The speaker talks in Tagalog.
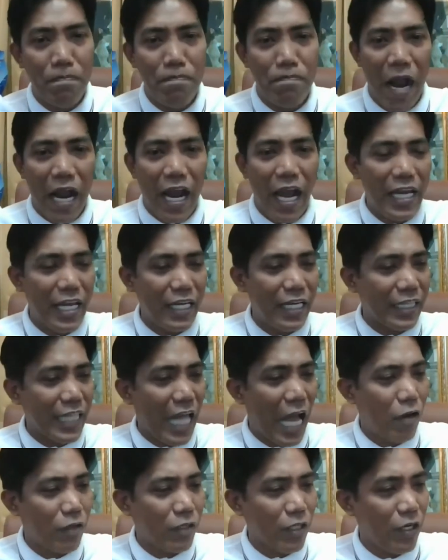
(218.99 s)
Magaling na
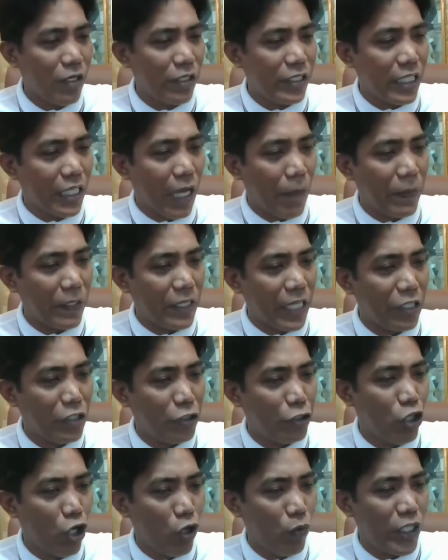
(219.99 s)
tao to. Si
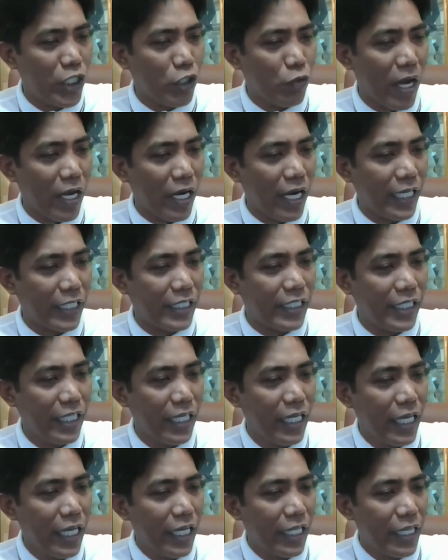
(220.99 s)
Kapitan Joey Suarez
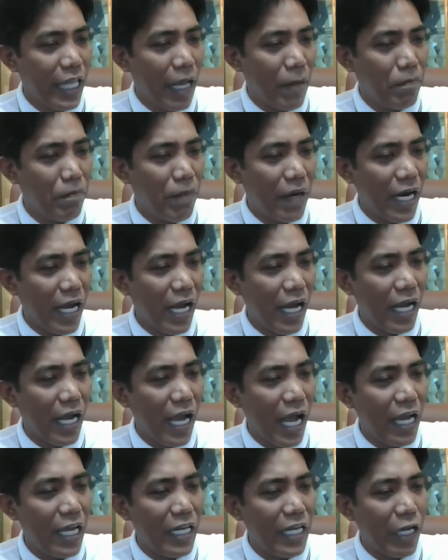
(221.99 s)
ng
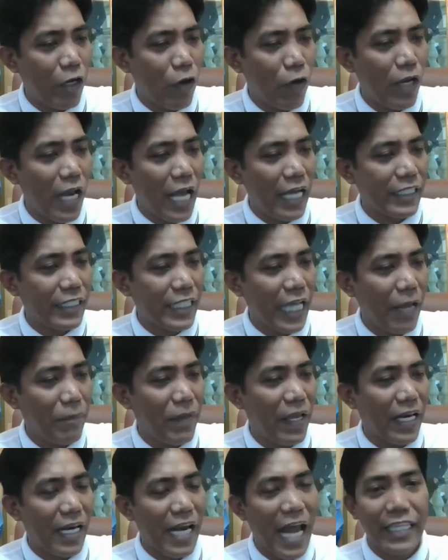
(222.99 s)
Barangay Nicolasa
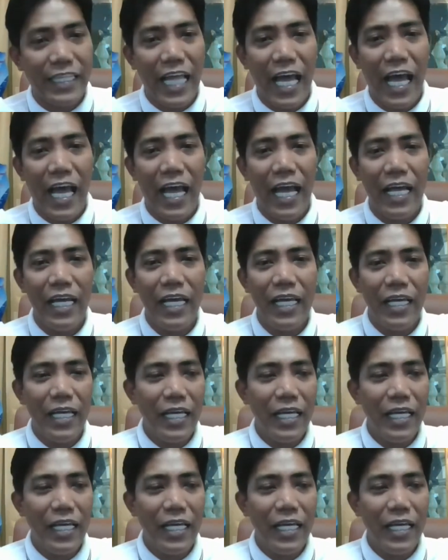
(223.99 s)
Berata.